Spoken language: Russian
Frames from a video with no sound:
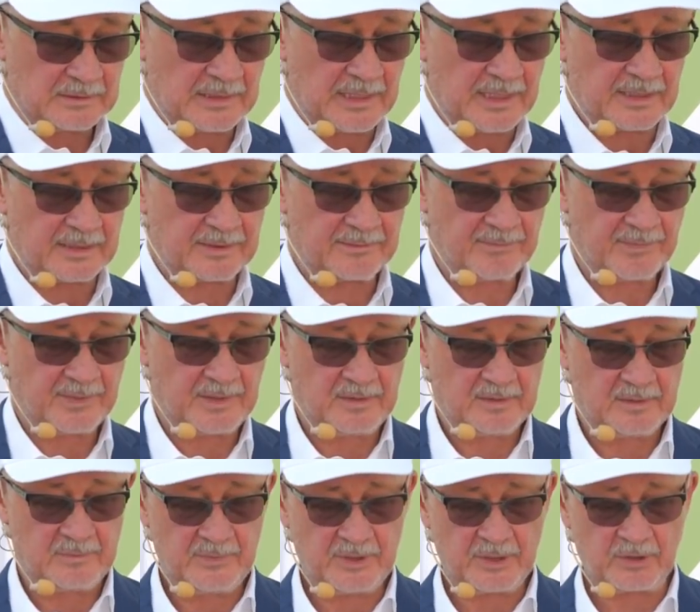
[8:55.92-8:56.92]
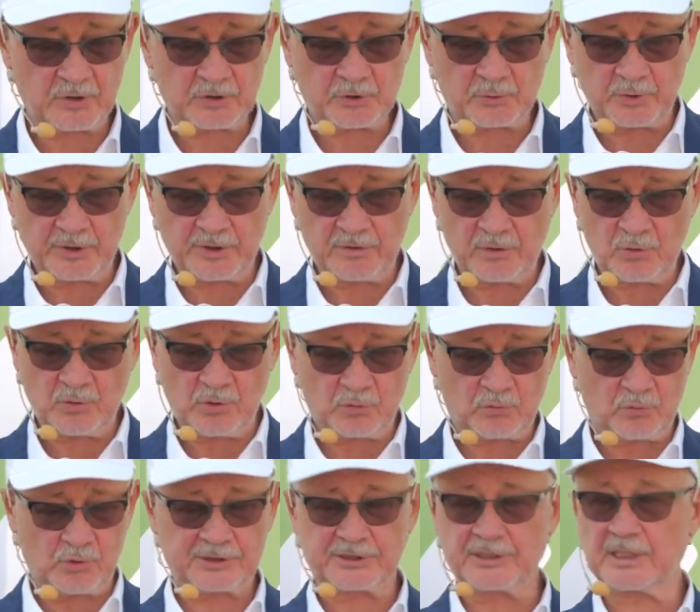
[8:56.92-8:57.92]
Так, мы реконструировали
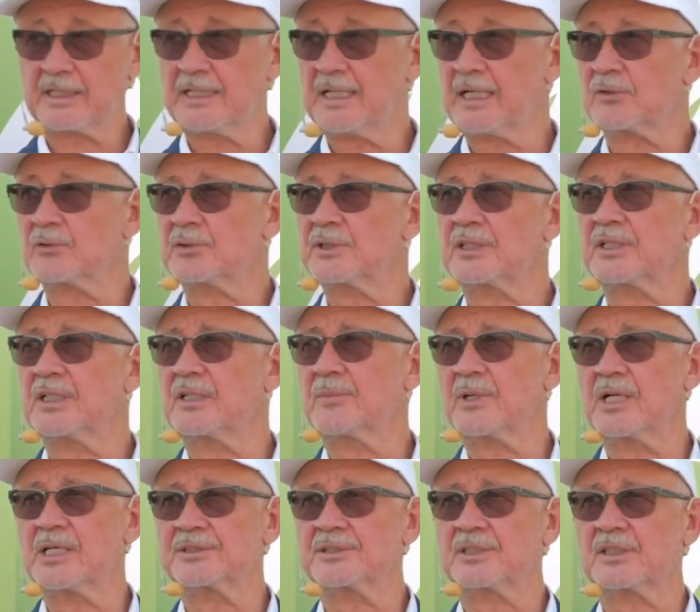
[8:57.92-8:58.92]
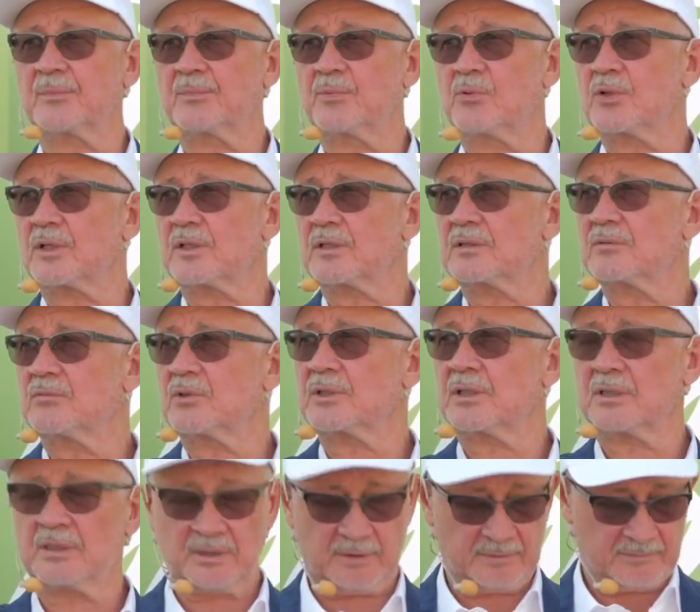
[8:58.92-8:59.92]
легкую эстакаду на Г-образных опорах,
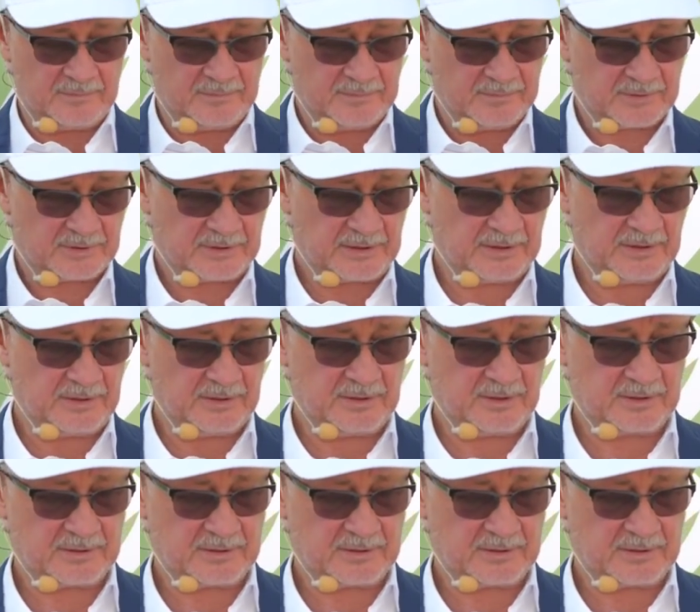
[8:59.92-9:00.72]
вот она стоит